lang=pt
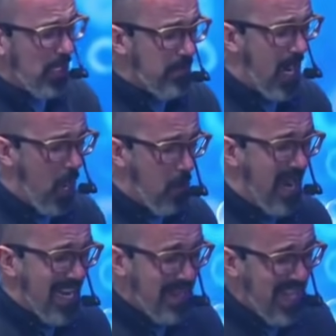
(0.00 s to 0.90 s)
irmão,
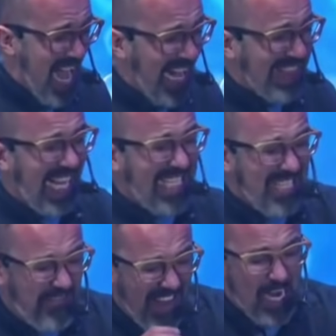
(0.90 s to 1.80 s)
nada
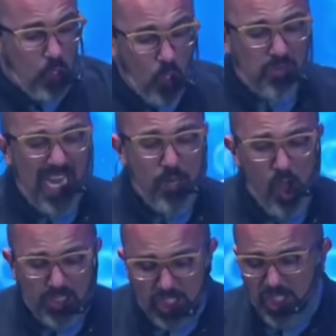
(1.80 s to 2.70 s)
que venha contra
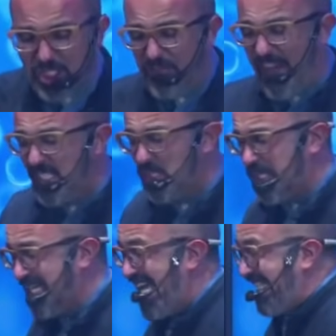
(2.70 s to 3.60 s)
nós a gente
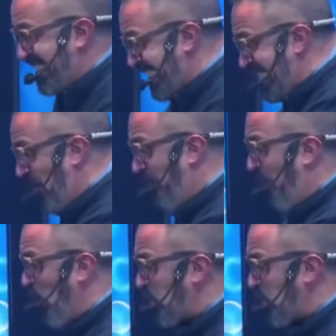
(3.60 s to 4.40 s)
vence. Se não for o